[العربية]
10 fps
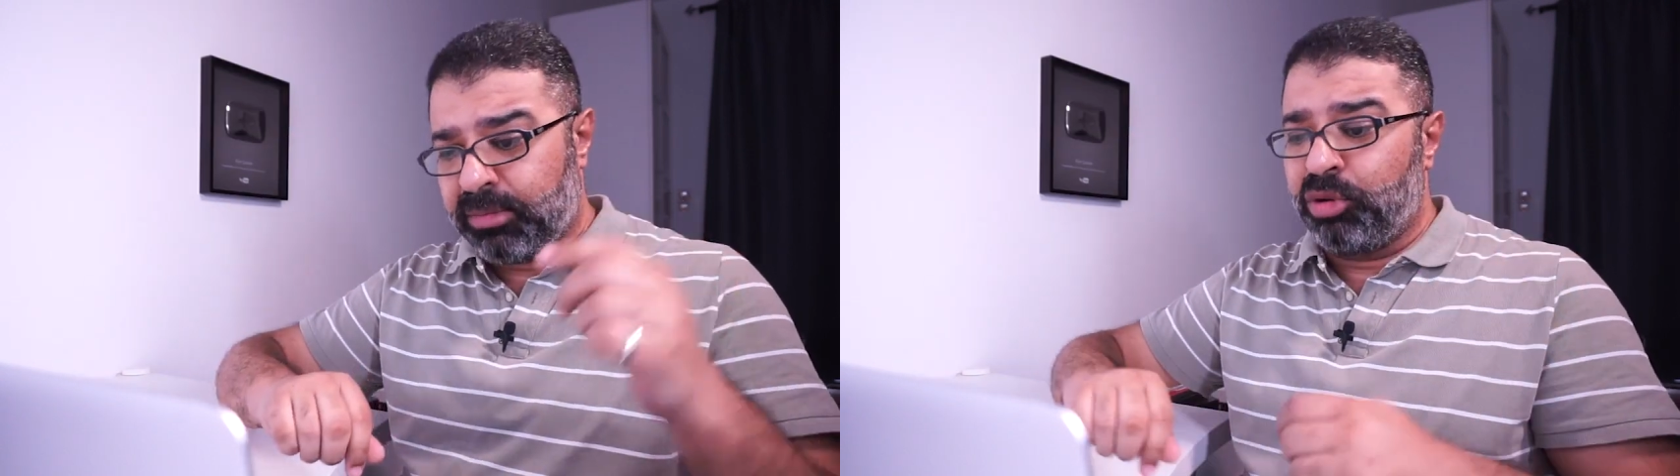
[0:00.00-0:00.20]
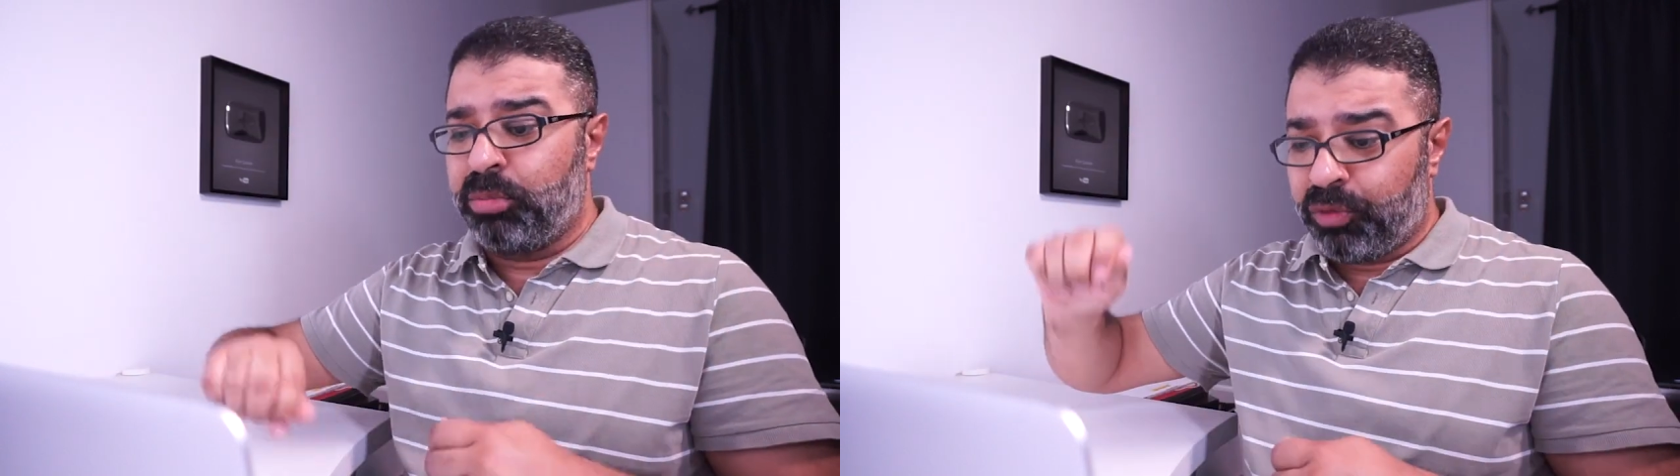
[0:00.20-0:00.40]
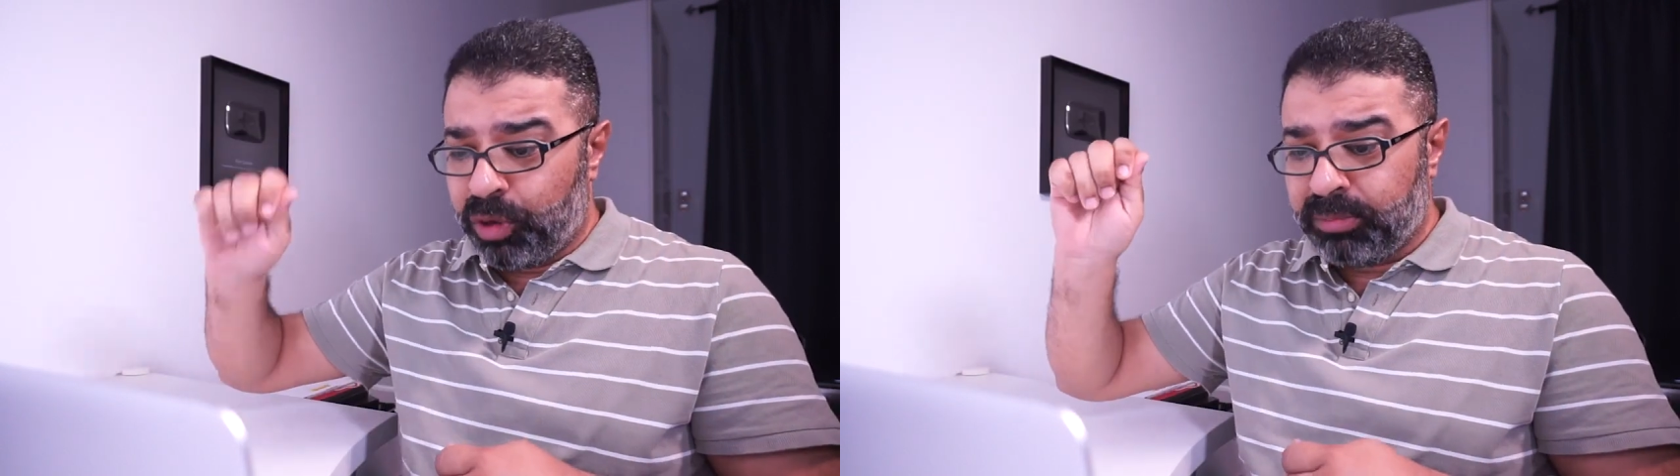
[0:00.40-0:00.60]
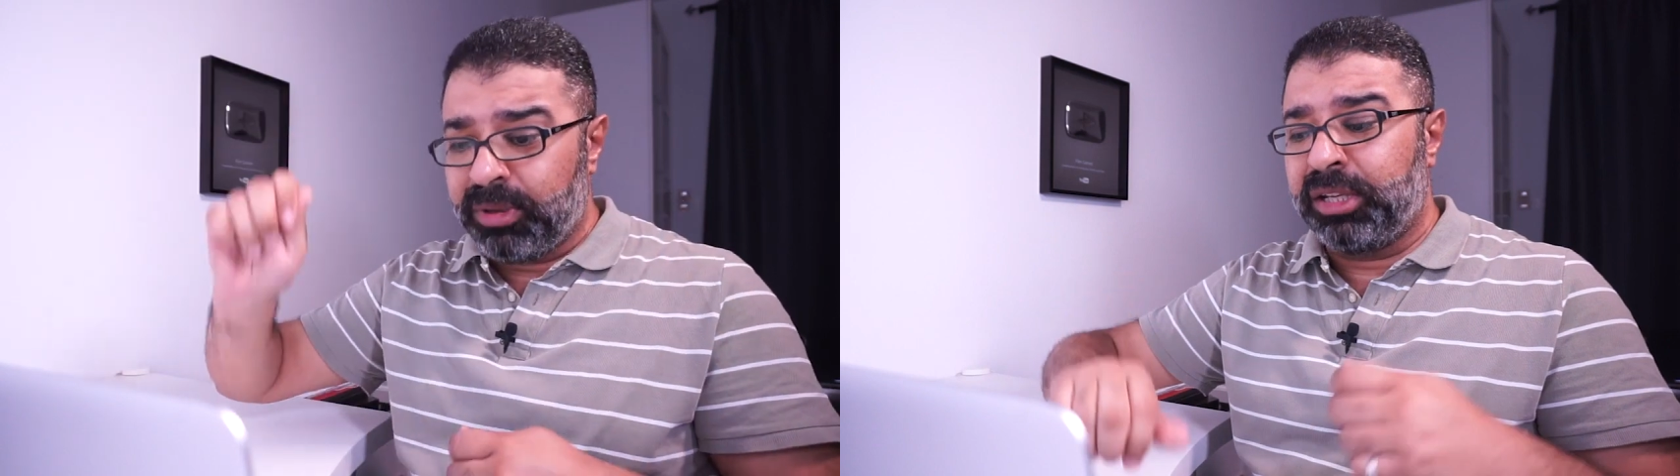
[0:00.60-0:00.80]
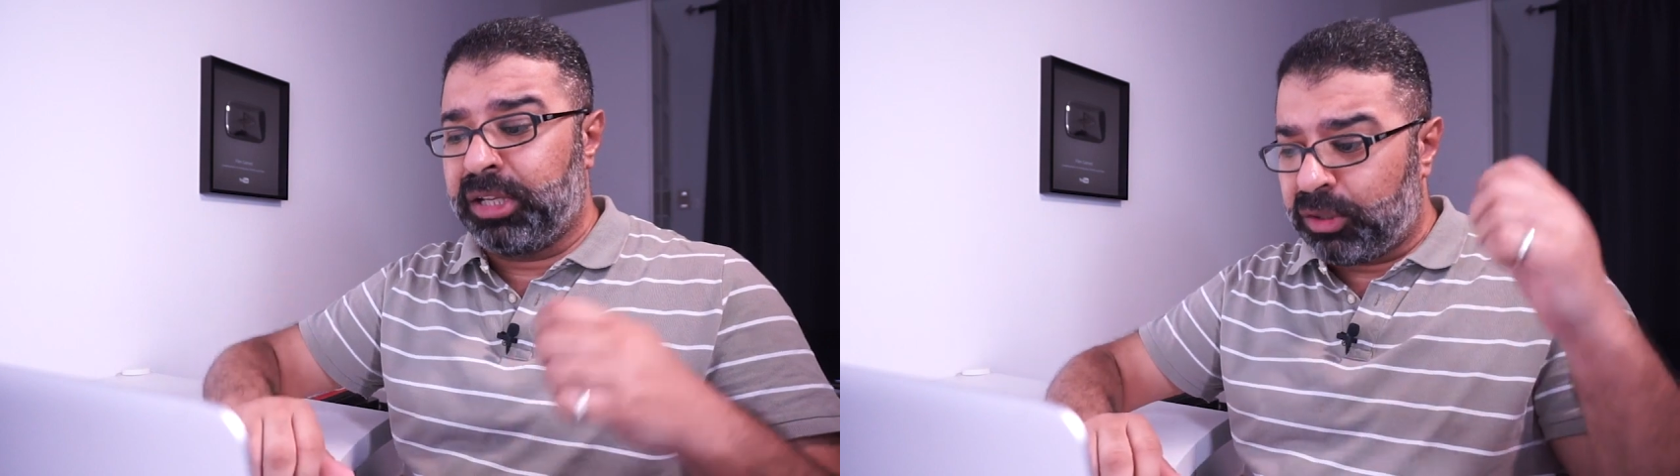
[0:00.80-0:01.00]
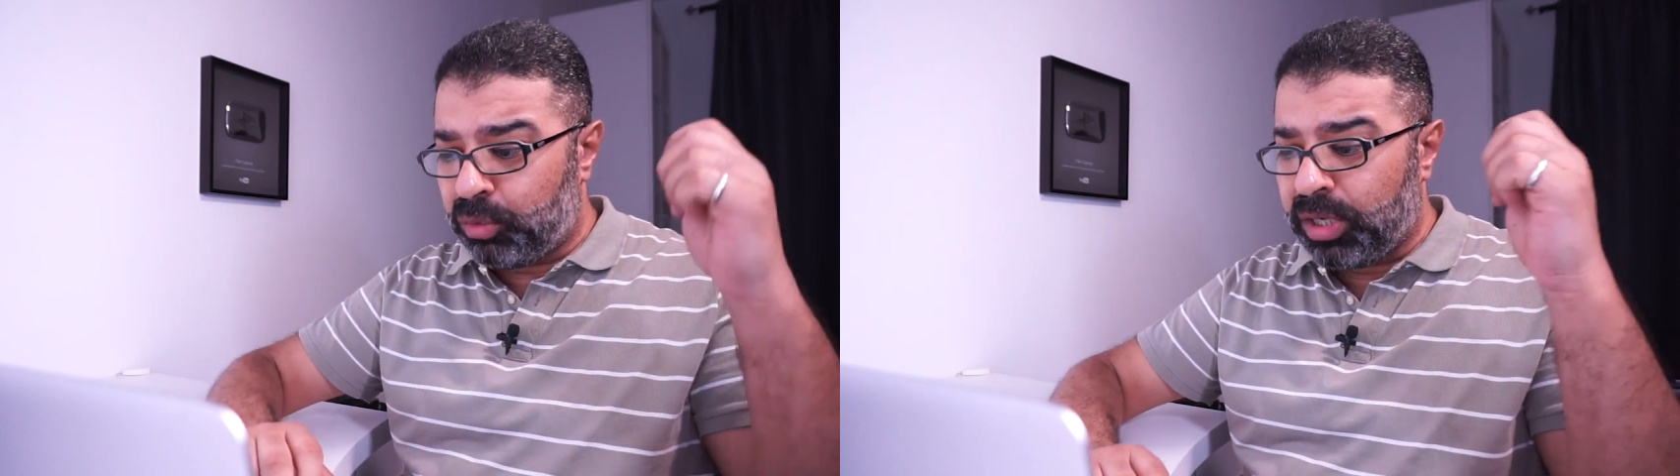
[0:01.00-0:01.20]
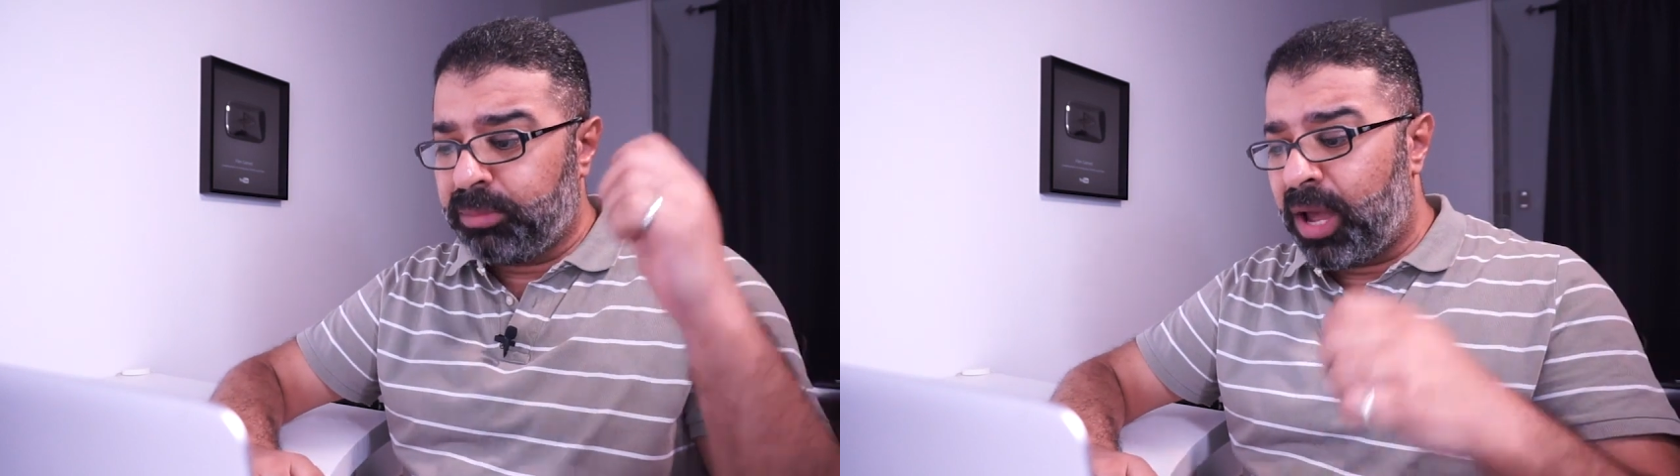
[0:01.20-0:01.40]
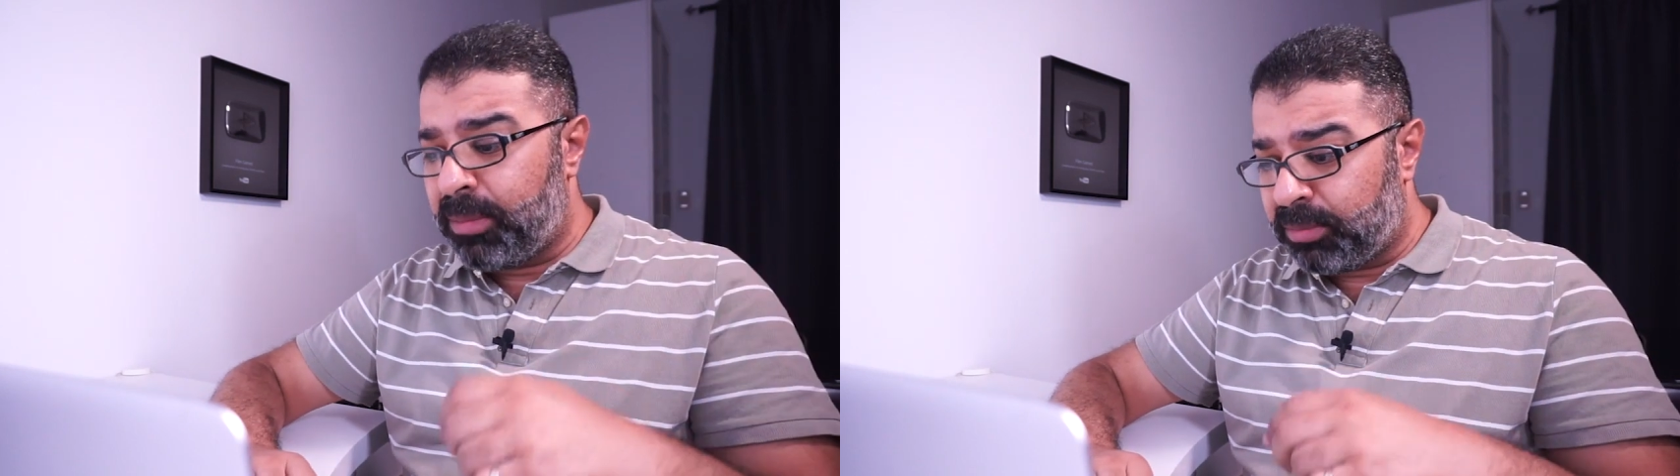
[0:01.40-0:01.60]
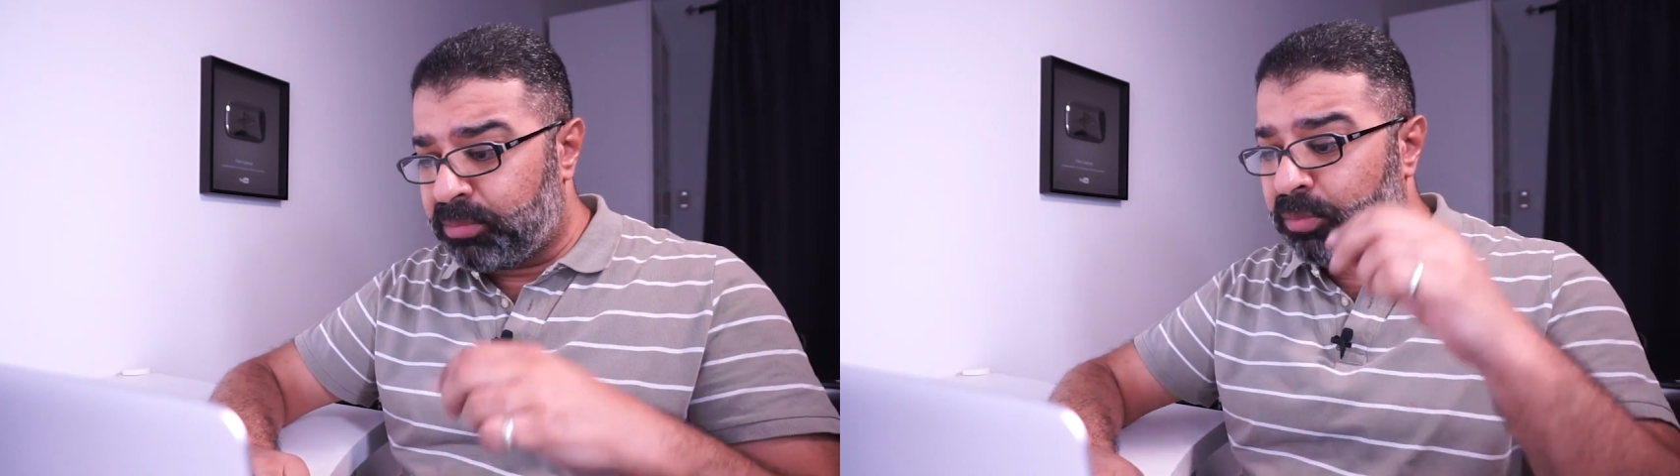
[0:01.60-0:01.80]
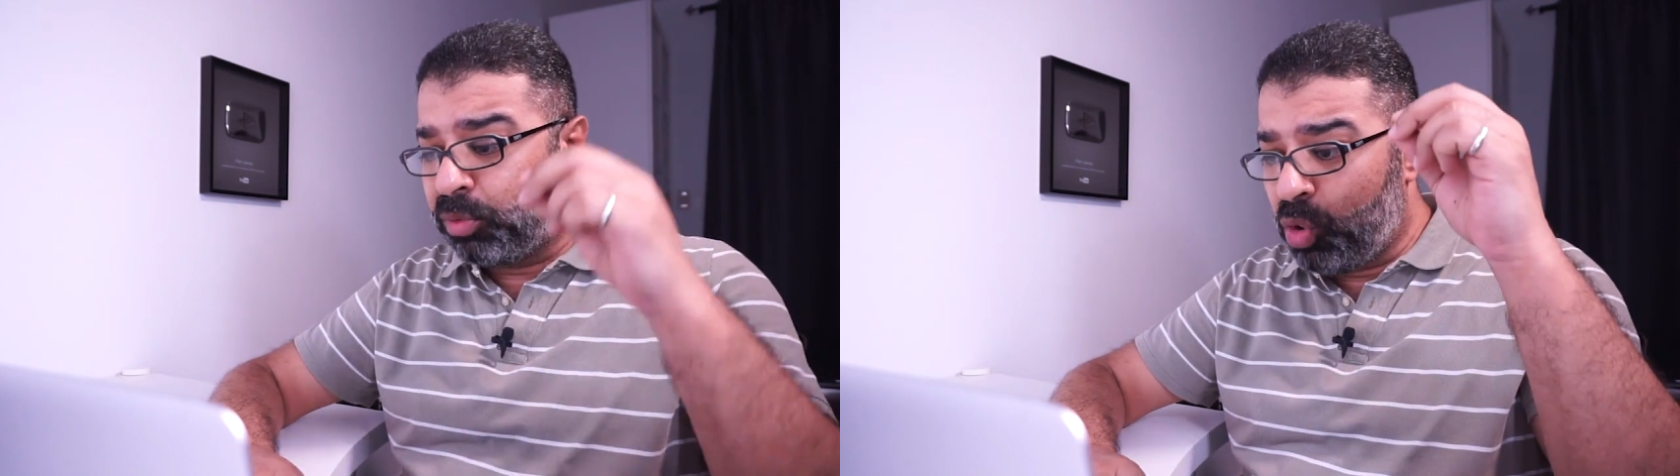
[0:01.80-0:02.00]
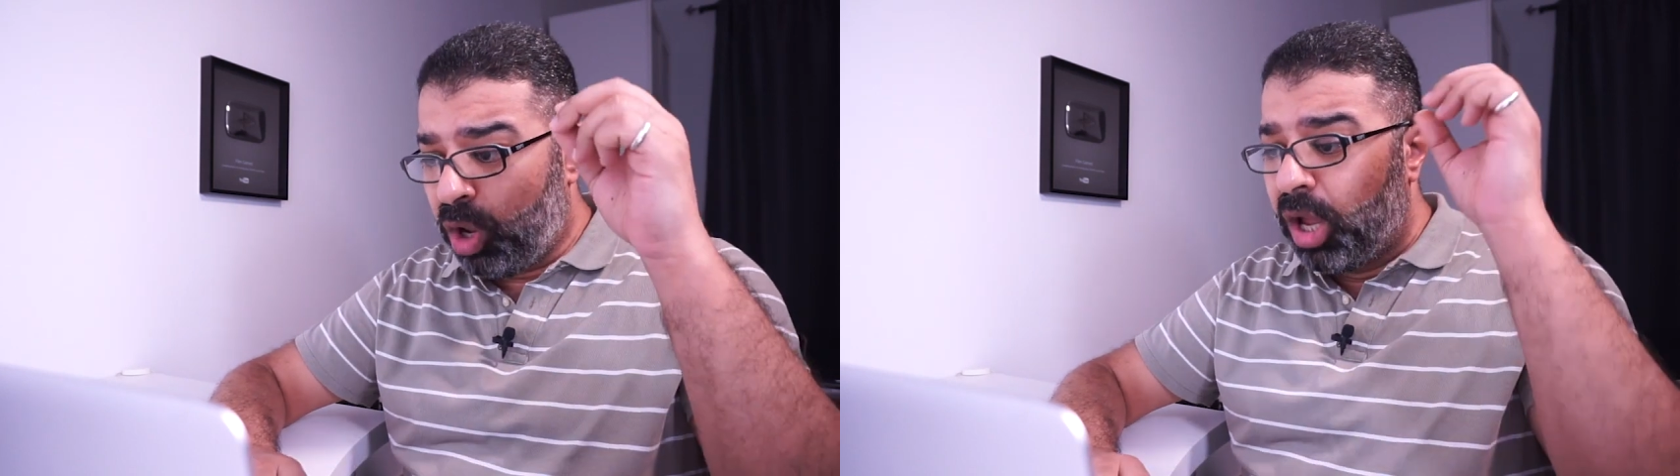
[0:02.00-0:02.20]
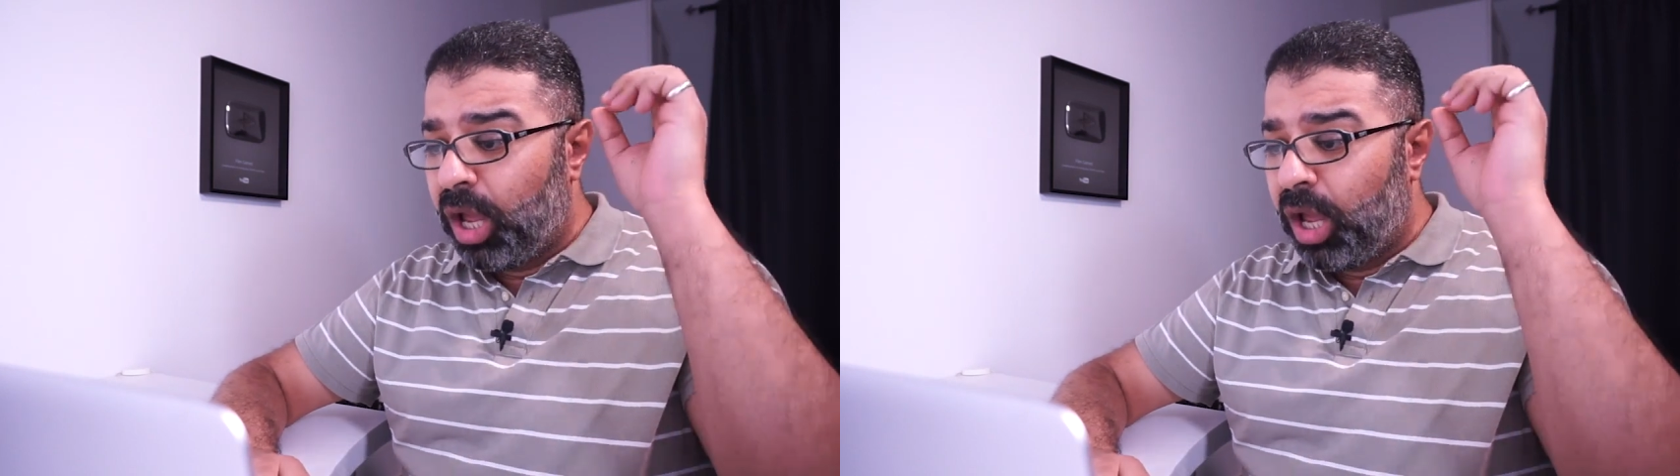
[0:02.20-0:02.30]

بيومي فؤاد ماجد الكدواني محمد ممدوح